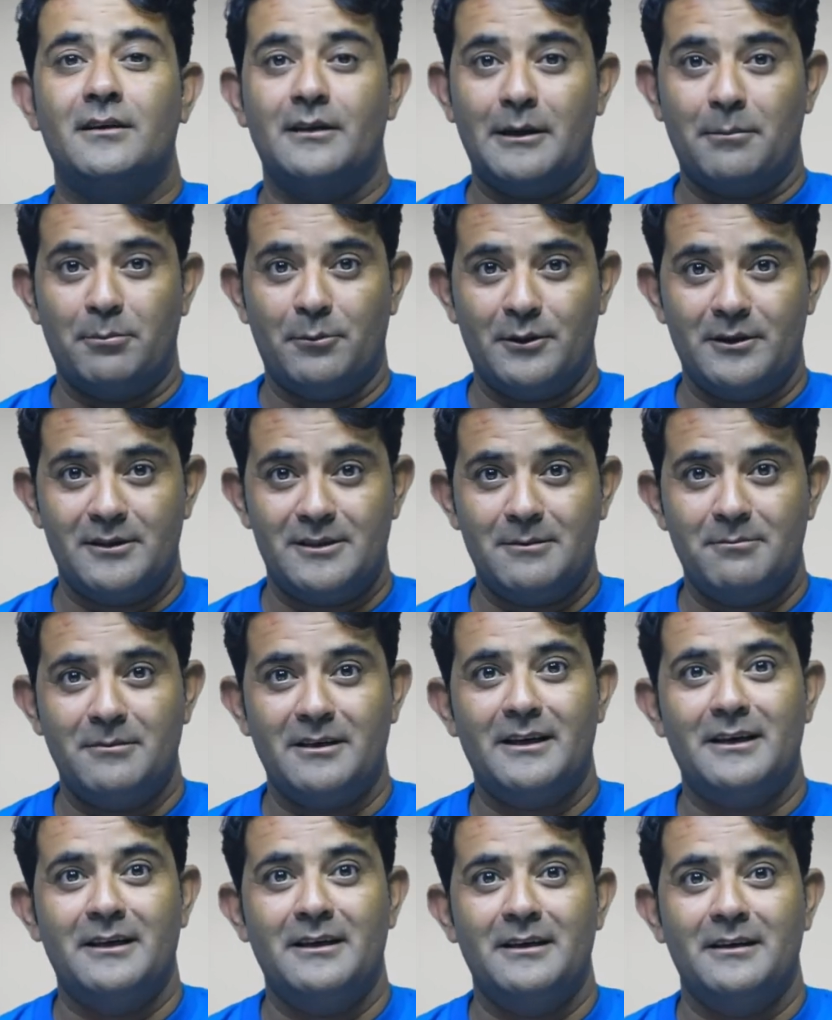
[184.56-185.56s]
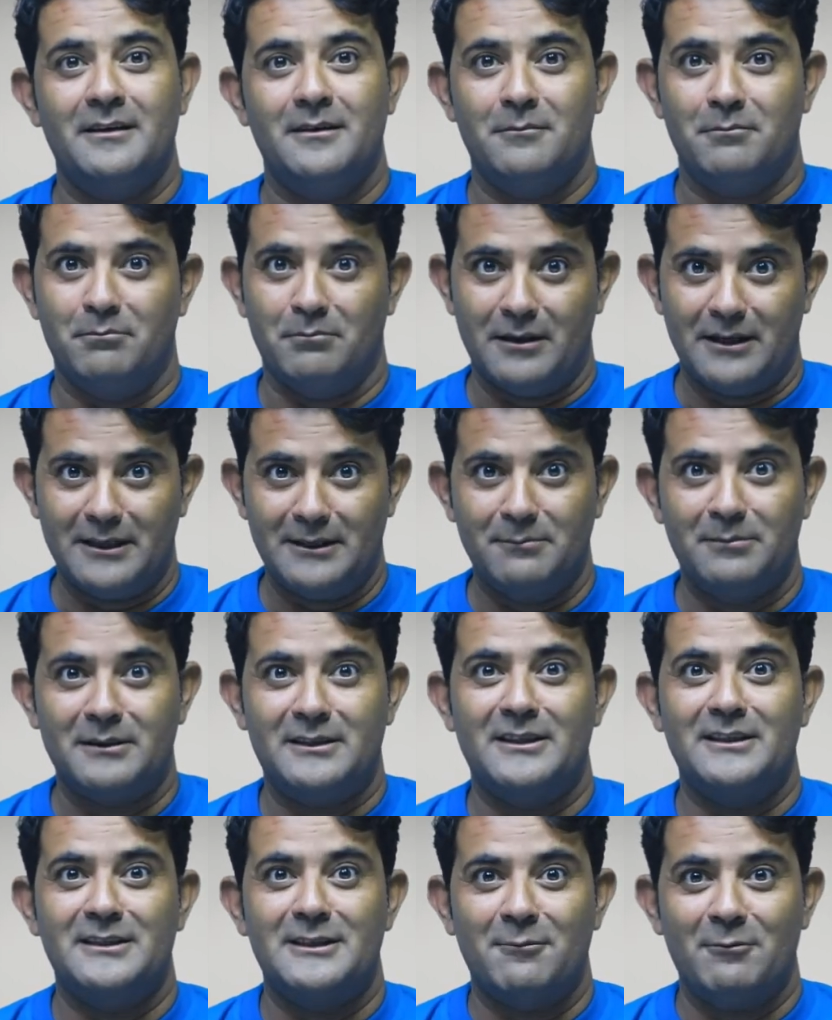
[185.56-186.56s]
नेपोटिज्म यानी भाई
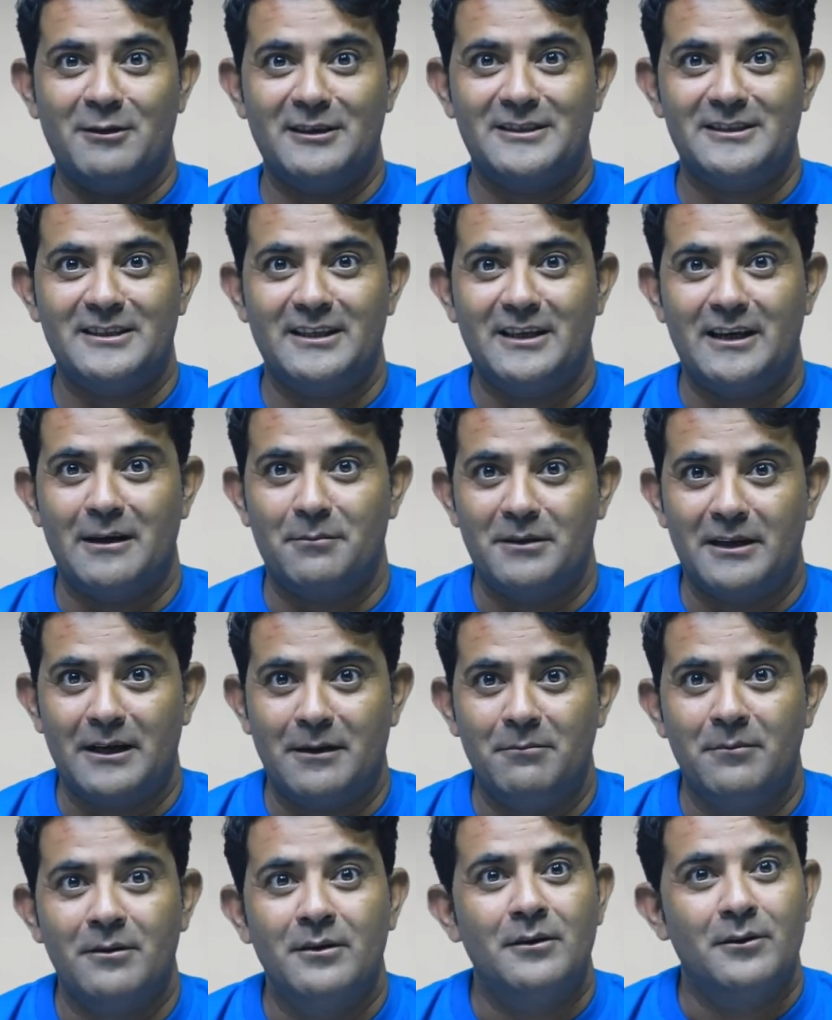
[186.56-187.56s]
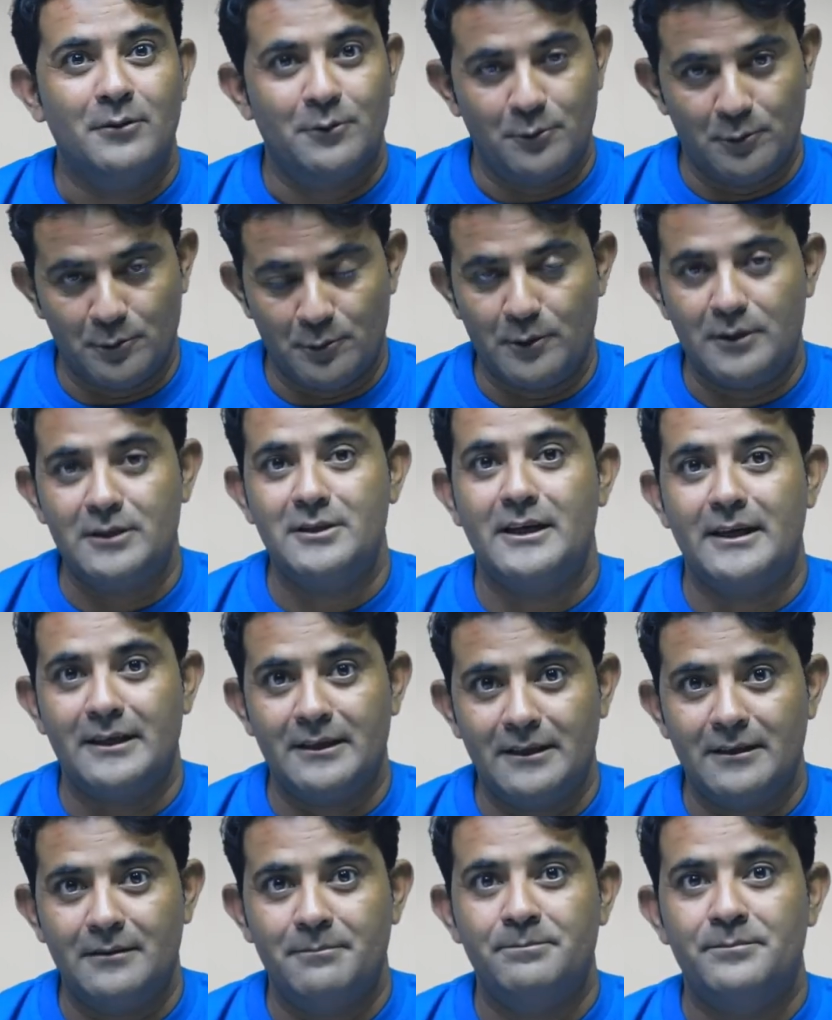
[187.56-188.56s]
भतीजावाद से कामयाब हो ही
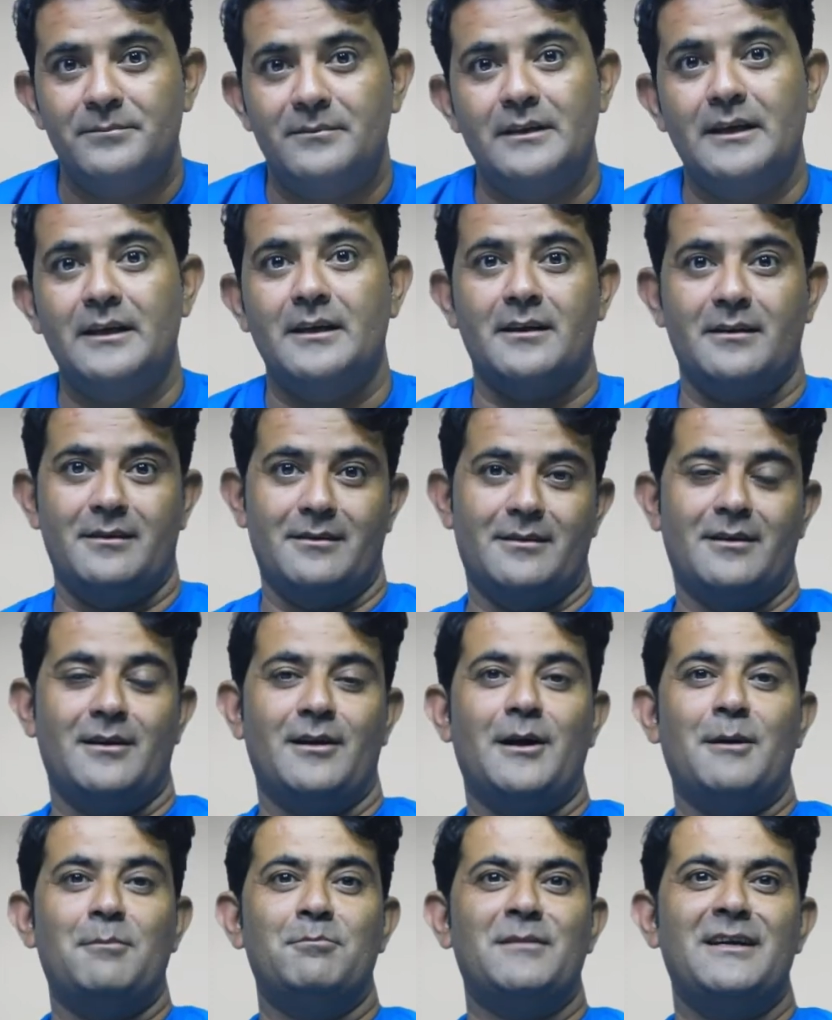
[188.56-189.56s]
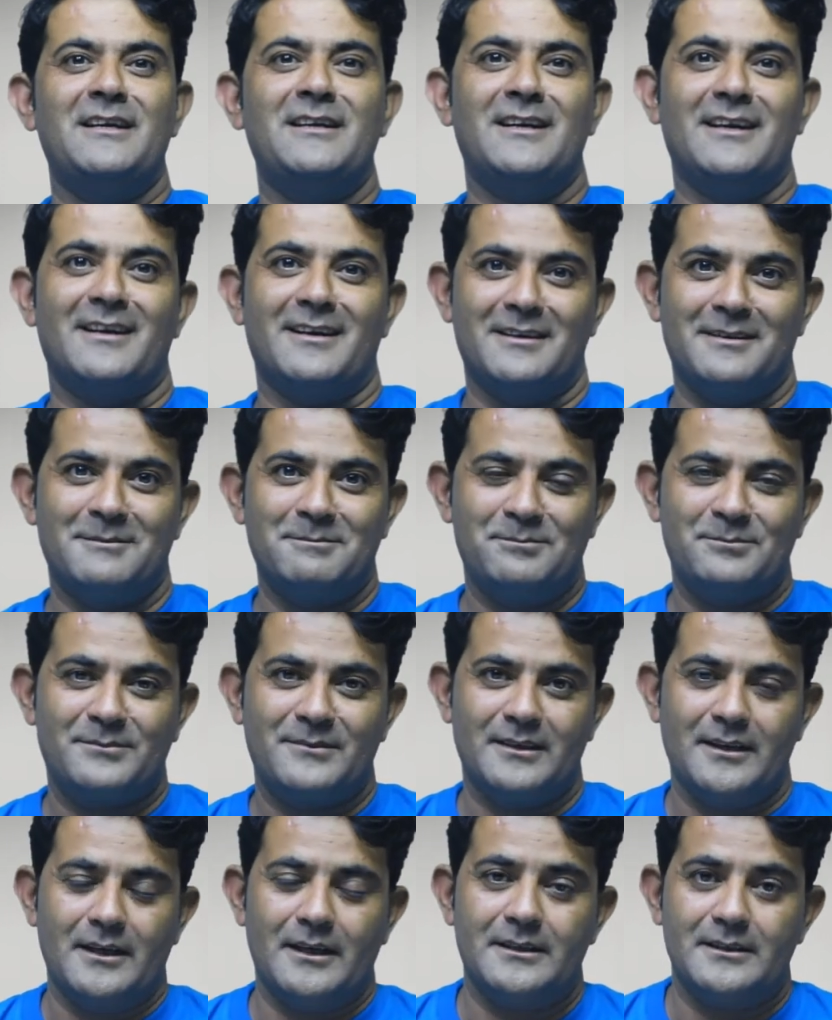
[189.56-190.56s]
जाएंगे नहीं नहीं हम नहीं कह रहे हैं
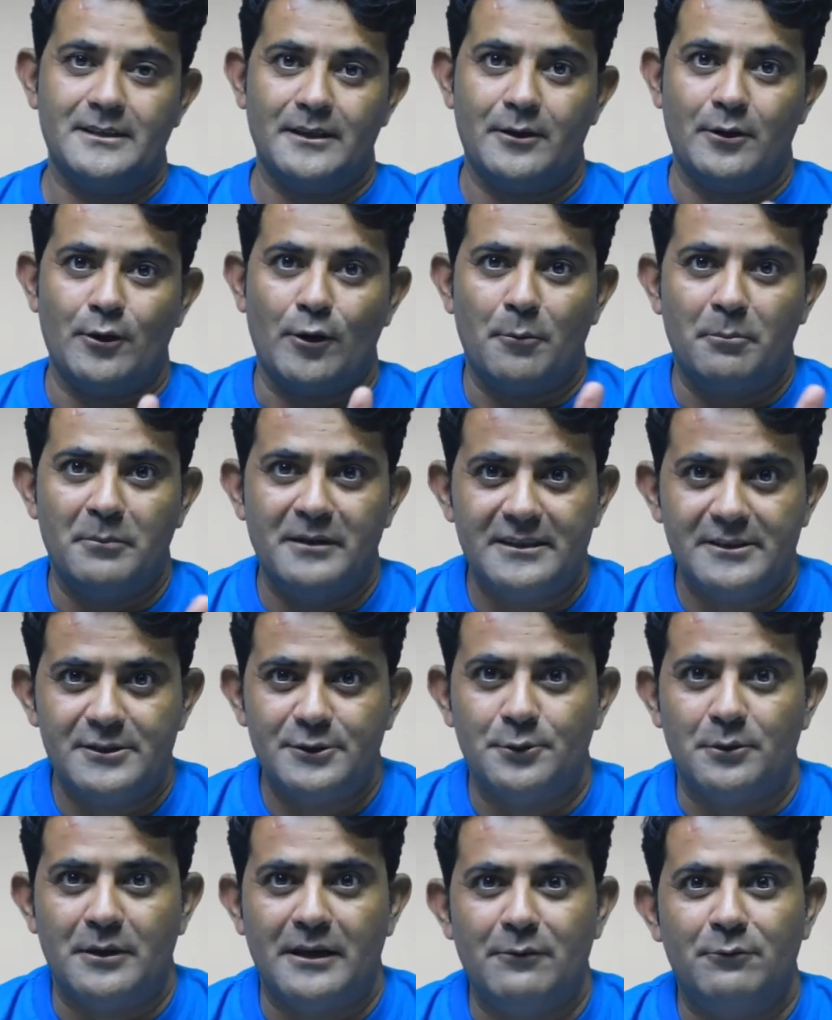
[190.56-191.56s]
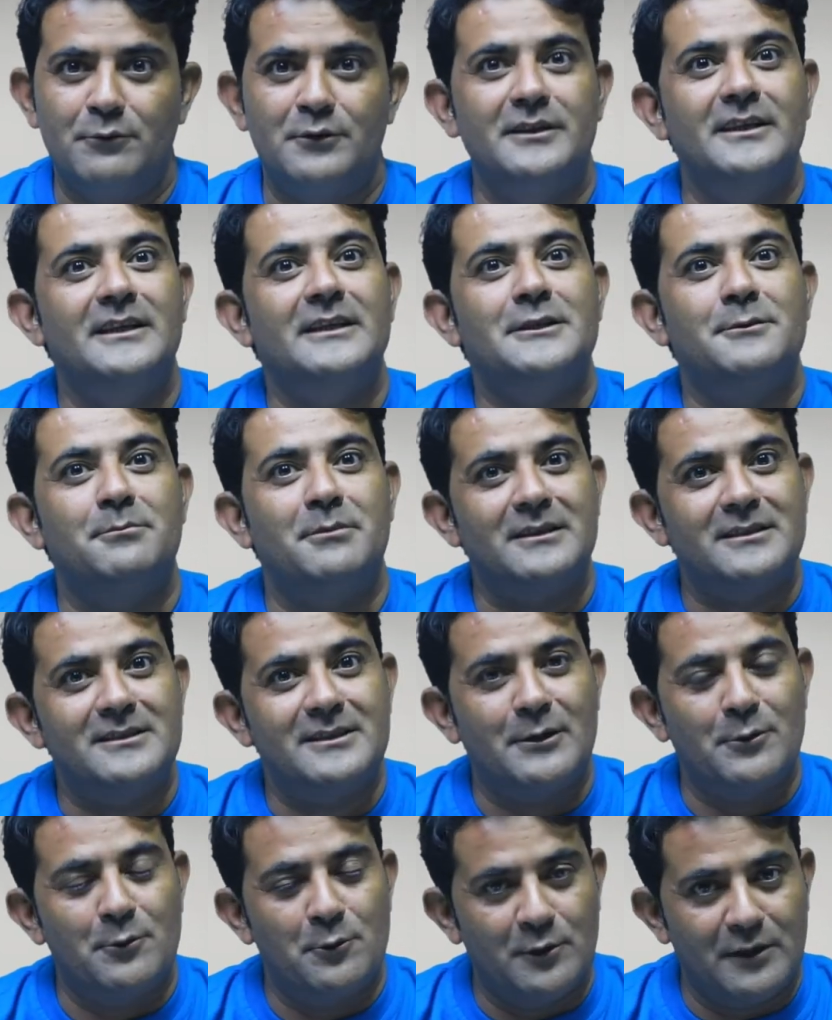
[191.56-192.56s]
ऐसे कमेंट जो है वो देश भर
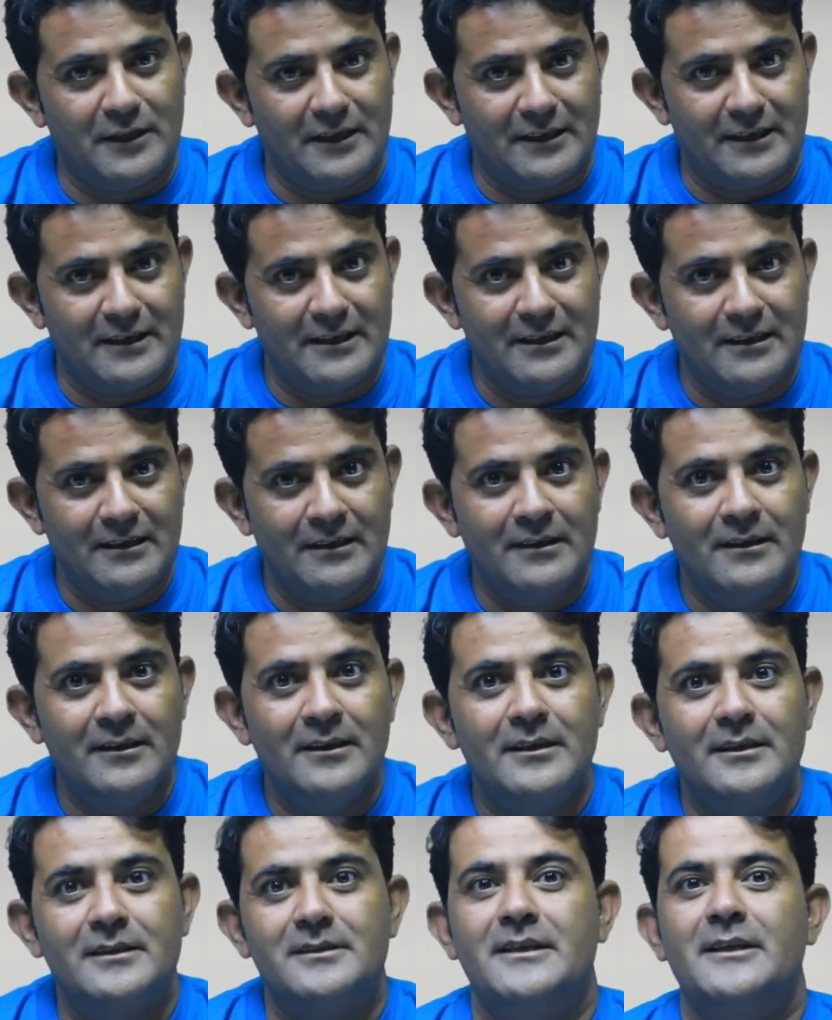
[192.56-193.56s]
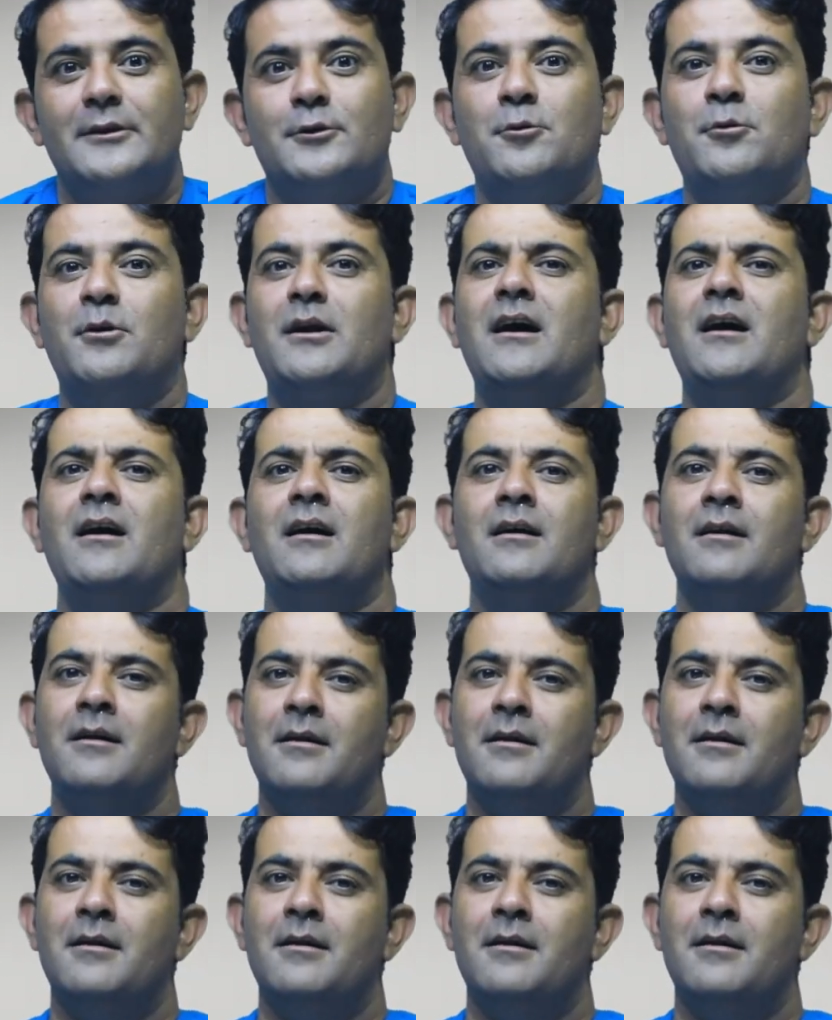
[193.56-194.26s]
से लोग कर रहे हैं इसलिए थोड़ा